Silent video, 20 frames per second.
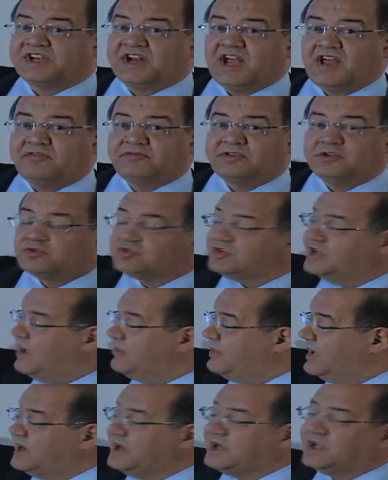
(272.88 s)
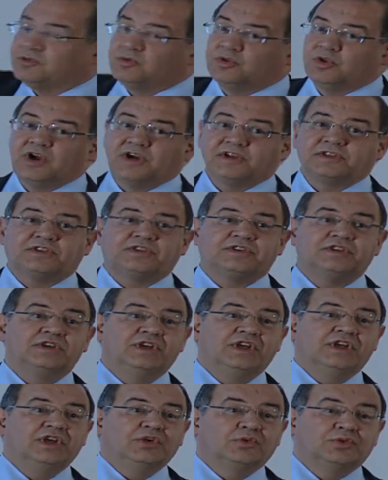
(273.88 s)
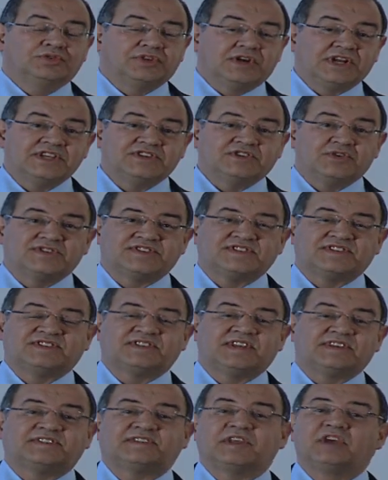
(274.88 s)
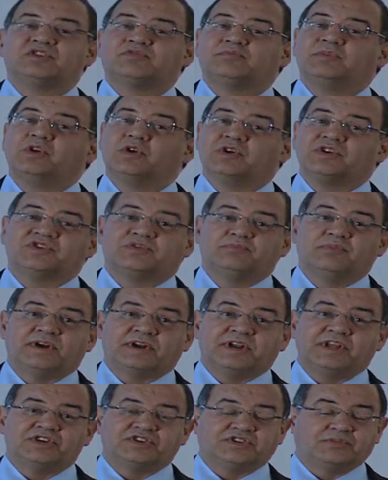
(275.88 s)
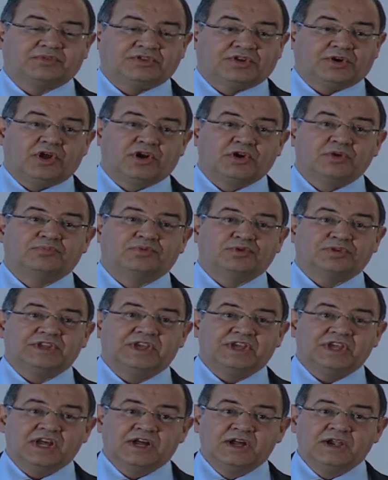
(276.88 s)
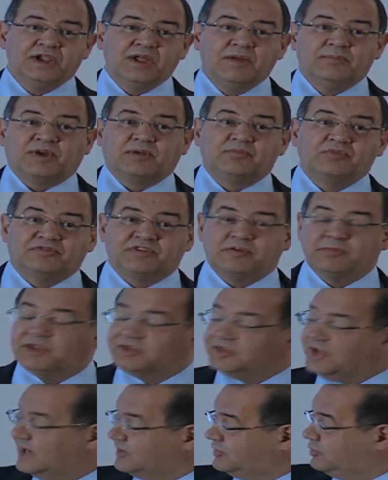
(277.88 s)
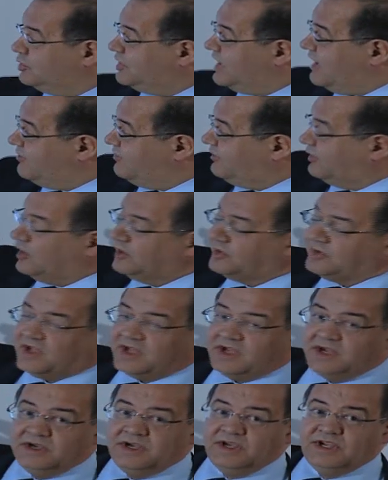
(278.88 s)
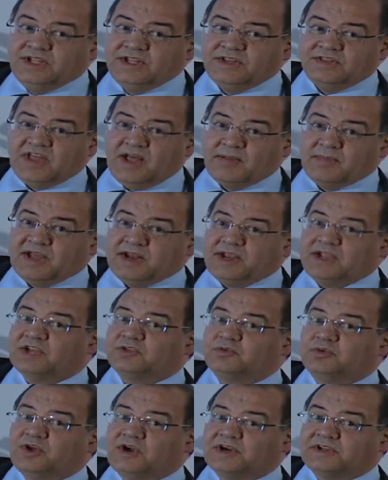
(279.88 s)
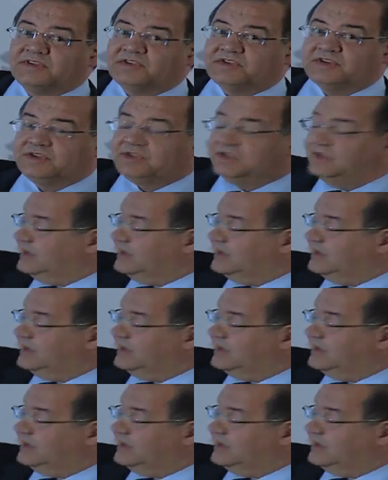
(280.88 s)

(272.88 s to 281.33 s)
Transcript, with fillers: gráficos, na América do Norte utilizam-se 16 milhões de barris de petróleo por dia para movimentar toda a frota da América do Norte.